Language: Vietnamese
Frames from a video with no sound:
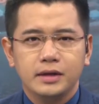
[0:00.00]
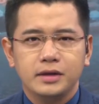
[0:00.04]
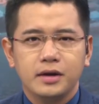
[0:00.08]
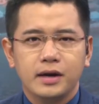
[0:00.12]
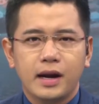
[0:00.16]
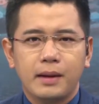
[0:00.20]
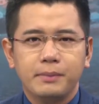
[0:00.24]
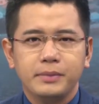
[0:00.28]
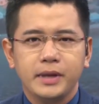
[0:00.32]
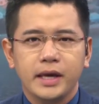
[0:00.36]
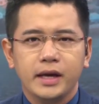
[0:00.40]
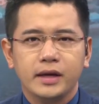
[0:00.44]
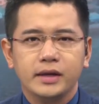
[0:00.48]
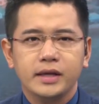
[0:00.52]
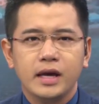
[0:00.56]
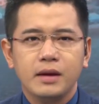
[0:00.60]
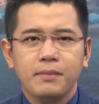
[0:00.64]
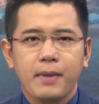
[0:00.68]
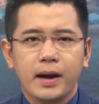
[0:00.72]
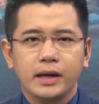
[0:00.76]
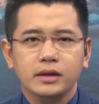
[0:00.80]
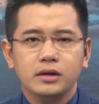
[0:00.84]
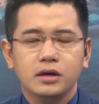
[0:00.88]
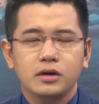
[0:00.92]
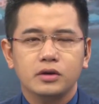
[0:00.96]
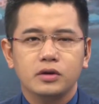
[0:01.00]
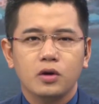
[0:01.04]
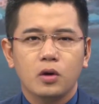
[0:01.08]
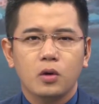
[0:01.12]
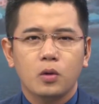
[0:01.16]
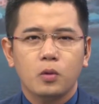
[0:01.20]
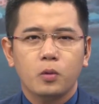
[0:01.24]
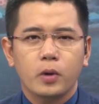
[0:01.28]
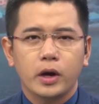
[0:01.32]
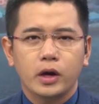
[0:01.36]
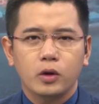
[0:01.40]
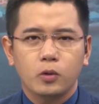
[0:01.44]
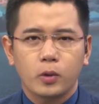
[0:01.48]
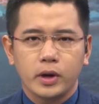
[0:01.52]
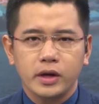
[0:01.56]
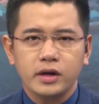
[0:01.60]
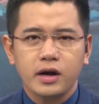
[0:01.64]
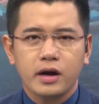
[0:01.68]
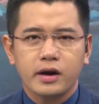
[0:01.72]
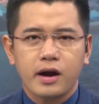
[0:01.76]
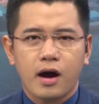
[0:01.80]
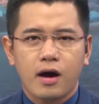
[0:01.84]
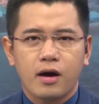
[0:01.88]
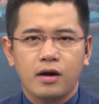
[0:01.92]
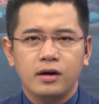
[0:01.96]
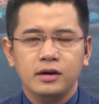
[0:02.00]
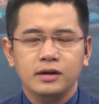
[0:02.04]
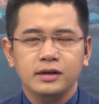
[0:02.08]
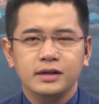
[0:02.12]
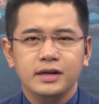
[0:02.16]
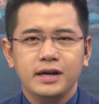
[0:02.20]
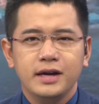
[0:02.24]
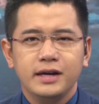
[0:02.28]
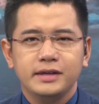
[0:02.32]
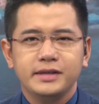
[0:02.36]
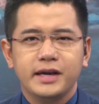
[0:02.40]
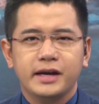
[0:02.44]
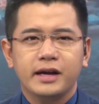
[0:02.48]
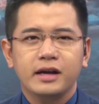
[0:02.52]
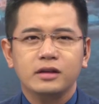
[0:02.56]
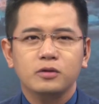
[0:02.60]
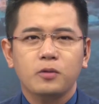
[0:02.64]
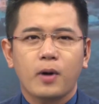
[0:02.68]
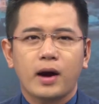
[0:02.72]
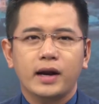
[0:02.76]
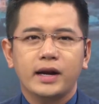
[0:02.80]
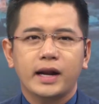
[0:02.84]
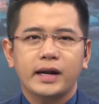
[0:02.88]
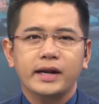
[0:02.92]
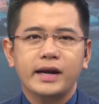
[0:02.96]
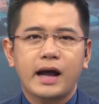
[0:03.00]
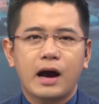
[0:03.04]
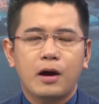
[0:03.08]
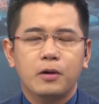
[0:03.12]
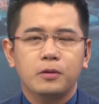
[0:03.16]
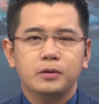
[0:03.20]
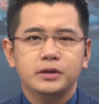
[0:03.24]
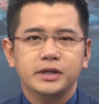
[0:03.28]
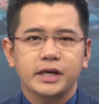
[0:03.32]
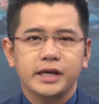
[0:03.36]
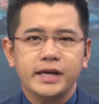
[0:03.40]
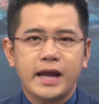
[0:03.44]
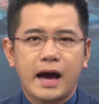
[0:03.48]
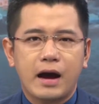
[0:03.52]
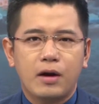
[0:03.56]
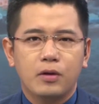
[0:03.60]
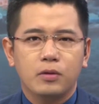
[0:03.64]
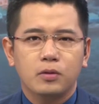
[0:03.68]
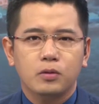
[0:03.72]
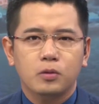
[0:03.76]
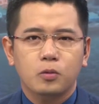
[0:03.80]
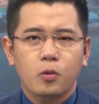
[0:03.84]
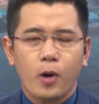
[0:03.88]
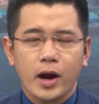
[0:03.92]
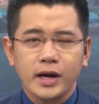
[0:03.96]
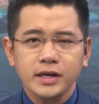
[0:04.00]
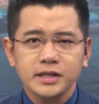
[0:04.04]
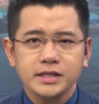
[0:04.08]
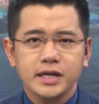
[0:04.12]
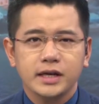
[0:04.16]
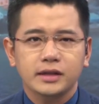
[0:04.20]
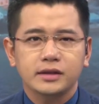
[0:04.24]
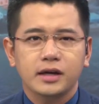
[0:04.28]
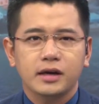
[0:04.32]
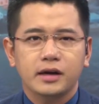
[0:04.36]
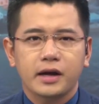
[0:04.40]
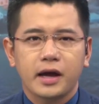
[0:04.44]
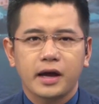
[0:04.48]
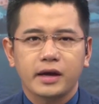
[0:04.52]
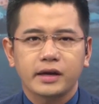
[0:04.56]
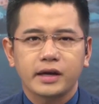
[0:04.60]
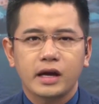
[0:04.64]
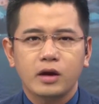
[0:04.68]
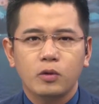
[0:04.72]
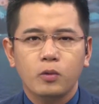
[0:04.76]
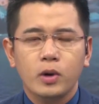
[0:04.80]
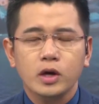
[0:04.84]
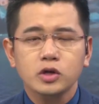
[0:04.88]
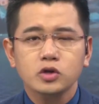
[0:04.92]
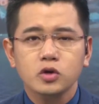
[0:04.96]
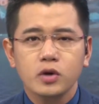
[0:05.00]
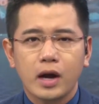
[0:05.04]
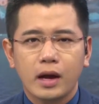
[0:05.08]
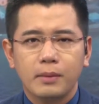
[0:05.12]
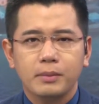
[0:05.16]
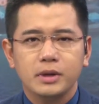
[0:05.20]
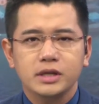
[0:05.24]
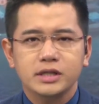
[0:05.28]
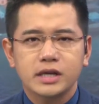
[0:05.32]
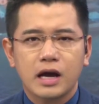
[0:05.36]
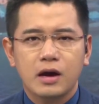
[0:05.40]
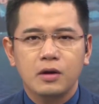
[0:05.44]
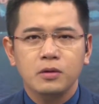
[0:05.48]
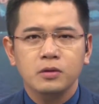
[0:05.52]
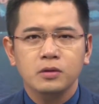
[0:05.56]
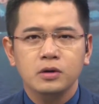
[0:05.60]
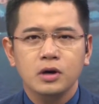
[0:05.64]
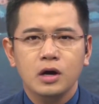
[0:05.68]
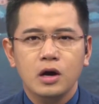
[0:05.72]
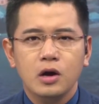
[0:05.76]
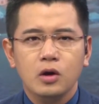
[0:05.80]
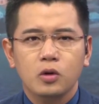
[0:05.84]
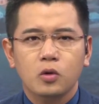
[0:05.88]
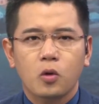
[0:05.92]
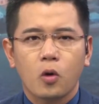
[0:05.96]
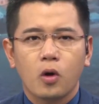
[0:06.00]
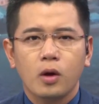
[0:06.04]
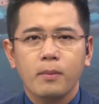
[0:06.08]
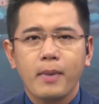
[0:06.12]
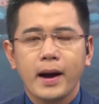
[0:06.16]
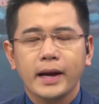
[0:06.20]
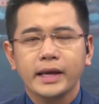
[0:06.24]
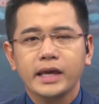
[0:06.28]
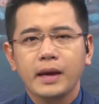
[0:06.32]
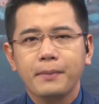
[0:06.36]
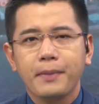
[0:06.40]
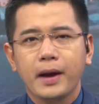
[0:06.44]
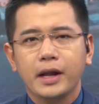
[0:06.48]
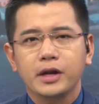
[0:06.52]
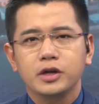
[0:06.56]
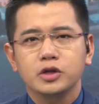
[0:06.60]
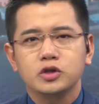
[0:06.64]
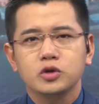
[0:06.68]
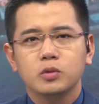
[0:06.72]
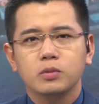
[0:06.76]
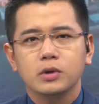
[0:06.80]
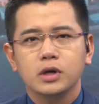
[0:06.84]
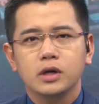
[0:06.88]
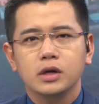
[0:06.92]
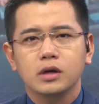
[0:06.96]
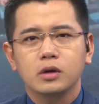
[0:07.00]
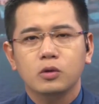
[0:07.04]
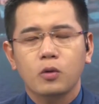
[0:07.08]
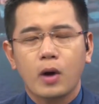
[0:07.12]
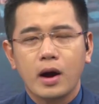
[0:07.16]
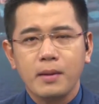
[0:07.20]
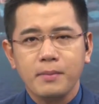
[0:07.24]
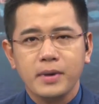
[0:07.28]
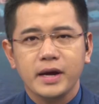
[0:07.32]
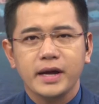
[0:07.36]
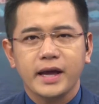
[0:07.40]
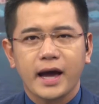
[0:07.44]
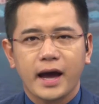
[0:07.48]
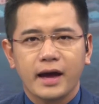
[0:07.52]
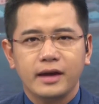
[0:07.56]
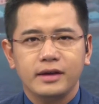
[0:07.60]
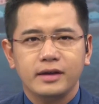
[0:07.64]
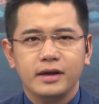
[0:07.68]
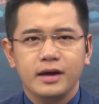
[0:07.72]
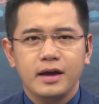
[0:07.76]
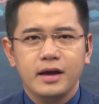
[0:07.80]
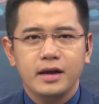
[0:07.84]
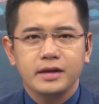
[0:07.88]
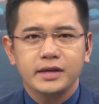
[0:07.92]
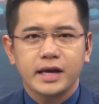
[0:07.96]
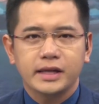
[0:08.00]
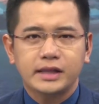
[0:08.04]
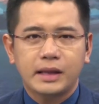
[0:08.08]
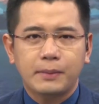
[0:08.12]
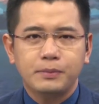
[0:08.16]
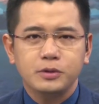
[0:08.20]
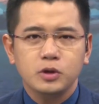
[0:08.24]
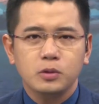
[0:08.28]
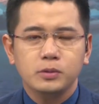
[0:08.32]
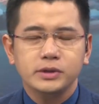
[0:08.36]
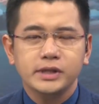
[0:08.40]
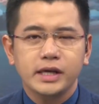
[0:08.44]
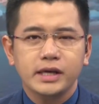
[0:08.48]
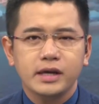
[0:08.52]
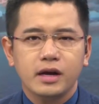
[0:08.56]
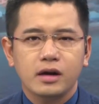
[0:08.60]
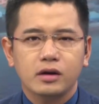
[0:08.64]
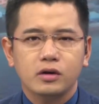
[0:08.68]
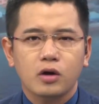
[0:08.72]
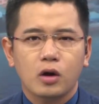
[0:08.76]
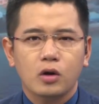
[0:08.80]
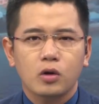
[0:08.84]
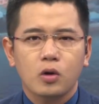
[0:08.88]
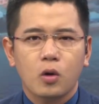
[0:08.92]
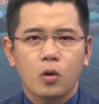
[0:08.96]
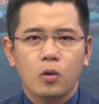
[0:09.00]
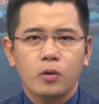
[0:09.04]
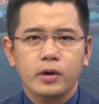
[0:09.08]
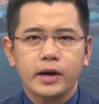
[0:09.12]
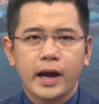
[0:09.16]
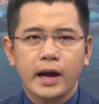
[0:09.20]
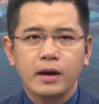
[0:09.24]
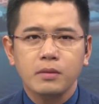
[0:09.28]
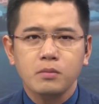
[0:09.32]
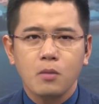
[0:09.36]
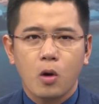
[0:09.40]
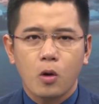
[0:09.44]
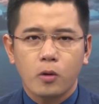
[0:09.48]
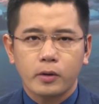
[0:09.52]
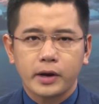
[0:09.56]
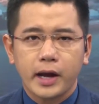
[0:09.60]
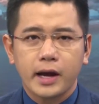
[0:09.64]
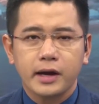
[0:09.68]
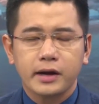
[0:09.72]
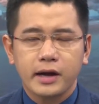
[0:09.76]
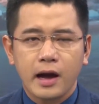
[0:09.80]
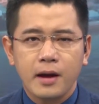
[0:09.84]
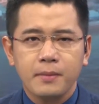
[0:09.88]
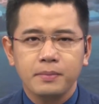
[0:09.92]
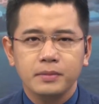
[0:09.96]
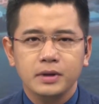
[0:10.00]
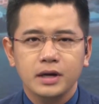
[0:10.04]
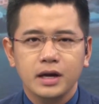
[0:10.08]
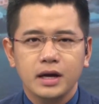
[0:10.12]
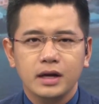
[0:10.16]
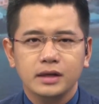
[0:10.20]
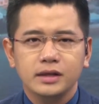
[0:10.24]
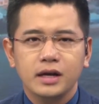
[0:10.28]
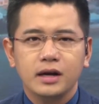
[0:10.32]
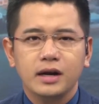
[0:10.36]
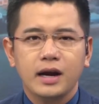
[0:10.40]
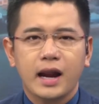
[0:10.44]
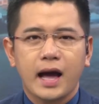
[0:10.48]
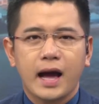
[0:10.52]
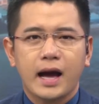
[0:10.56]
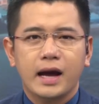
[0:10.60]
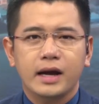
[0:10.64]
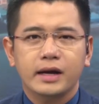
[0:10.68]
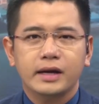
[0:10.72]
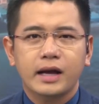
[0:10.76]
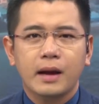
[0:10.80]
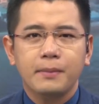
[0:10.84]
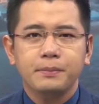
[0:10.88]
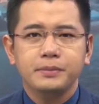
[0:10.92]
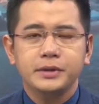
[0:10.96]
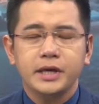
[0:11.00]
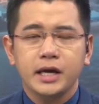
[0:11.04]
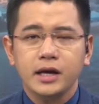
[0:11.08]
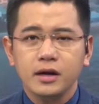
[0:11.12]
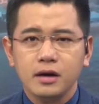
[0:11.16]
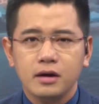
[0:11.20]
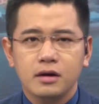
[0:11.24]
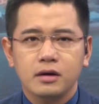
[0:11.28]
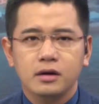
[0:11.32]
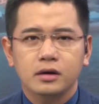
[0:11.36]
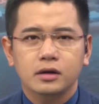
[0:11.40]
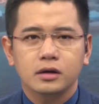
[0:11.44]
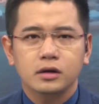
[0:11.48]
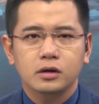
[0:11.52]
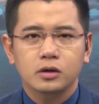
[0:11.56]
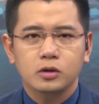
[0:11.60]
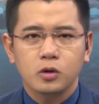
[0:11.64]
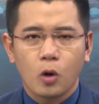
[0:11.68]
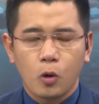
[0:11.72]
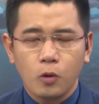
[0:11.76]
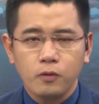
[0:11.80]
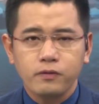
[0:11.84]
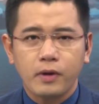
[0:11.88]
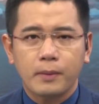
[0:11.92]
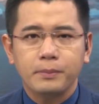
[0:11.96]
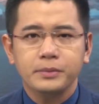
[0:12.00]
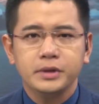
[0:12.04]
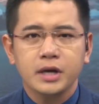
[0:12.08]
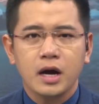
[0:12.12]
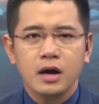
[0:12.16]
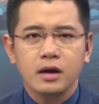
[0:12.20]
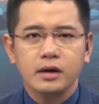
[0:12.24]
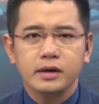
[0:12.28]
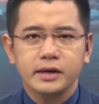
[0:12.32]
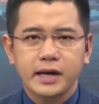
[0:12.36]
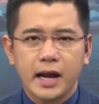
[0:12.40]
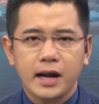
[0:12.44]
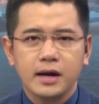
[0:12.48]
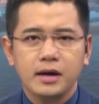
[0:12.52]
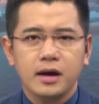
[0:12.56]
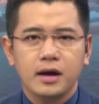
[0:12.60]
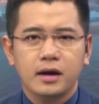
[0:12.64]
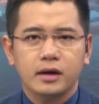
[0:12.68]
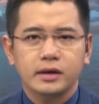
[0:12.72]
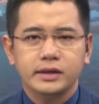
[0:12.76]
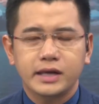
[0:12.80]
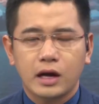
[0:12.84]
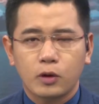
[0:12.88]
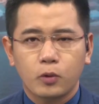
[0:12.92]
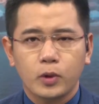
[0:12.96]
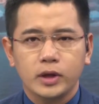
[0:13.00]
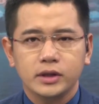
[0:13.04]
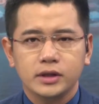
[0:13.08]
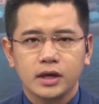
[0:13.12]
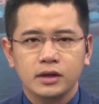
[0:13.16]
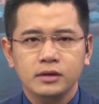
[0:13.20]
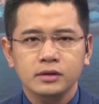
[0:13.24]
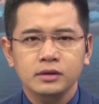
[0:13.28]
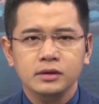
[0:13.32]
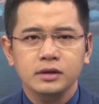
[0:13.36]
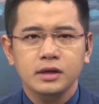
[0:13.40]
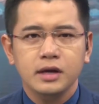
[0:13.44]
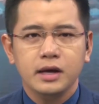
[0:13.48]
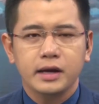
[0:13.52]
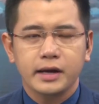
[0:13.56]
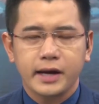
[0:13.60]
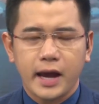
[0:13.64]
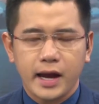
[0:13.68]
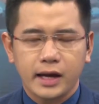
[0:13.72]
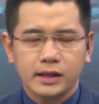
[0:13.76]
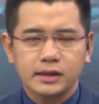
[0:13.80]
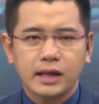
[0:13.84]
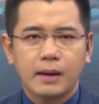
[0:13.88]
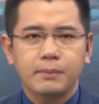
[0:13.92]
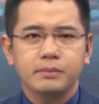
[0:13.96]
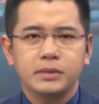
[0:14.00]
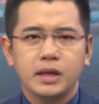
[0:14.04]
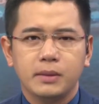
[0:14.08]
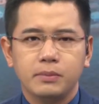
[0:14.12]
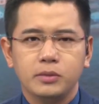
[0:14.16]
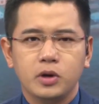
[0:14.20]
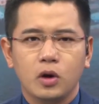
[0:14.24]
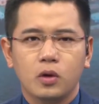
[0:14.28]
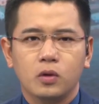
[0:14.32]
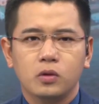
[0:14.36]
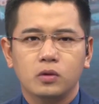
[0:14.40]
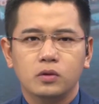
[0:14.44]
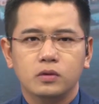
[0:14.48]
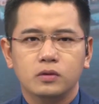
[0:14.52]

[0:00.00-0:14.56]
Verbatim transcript: vừa làm việc với Ban Thường vụ huyện ủy Cờ Đỏ về kết quả lãnh đạo chỉ đạo quán triệt thực hiện nghị quyết số 26 của Ban chấp hành Trung ương khóa 12 về tập trung xây dựng đội ngũ cán bộ các cấp, nhất là cấp chiến lược, đủ phẩm chất, năng lực và uy tín, ngang tầm nhiệm vụ.